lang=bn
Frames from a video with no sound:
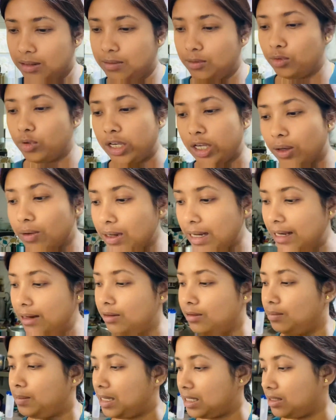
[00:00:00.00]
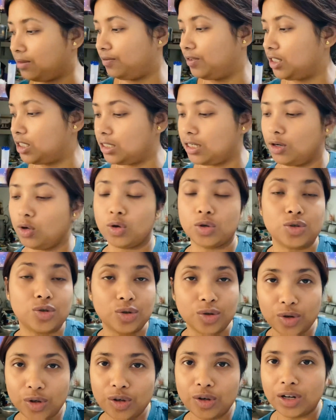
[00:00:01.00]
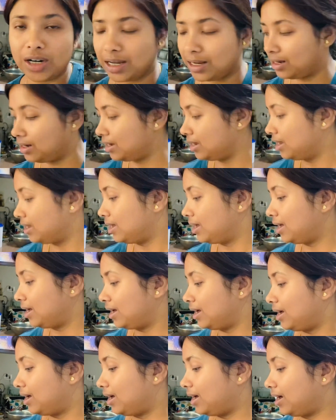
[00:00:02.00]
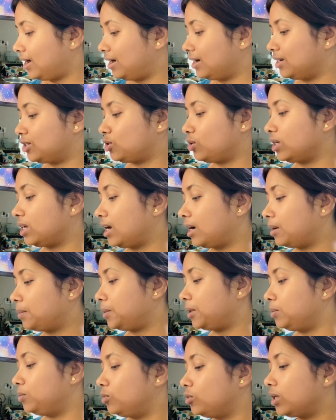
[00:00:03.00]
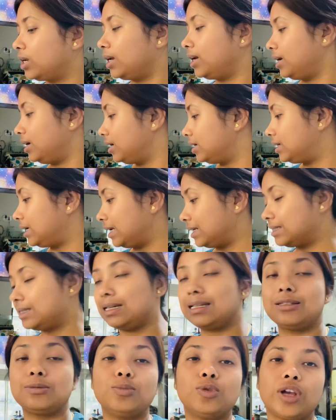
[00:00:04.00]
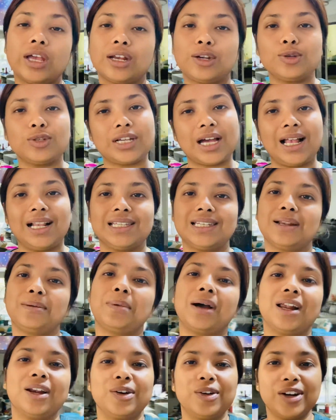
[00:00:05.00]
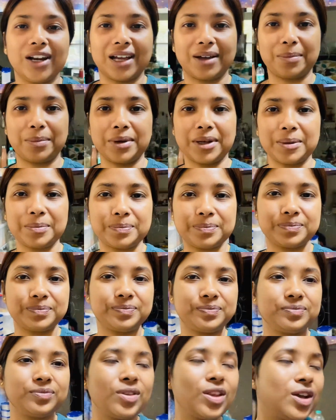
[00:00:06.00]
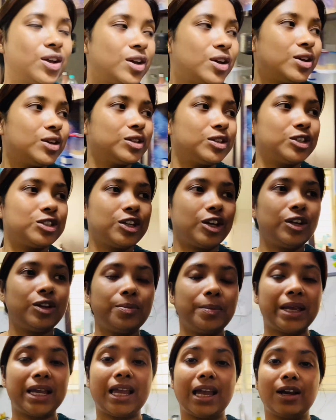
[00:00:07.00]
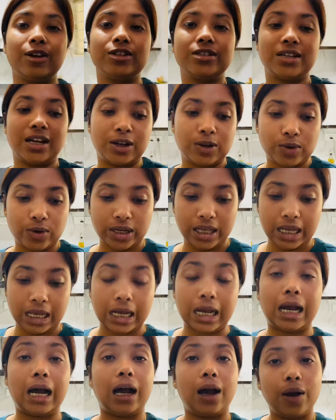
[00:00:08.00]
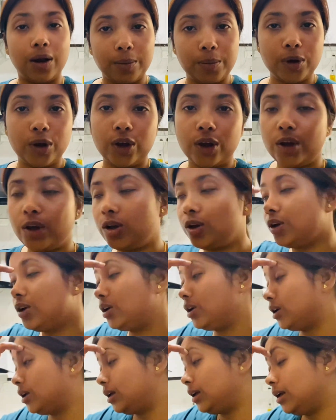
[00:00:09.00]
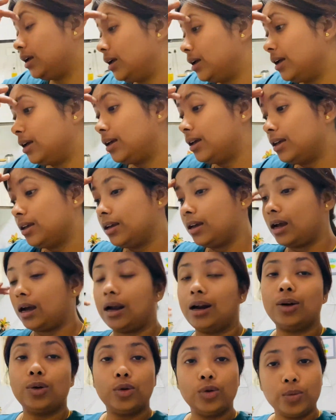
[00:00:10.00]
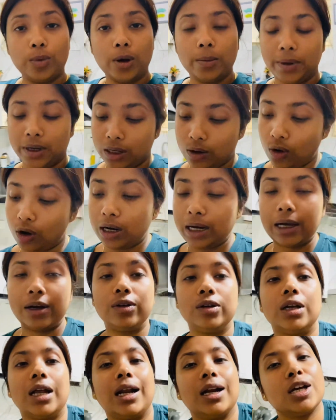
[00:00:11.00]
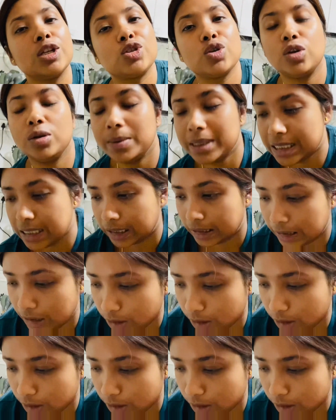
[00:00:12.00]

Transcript: উঠেও গেল পাশে ফিশটা নষ্ট হলো না আর শরীর খারাপের মুখে টেস্টলেস মুখে একটু ঝাল ঝাল ভালোও লাগবে তো চলো মেয়েকে এখন স্নান করিয়ে খাওয়াবো আর অনুভবের কল এখন টানা চলবে চারটে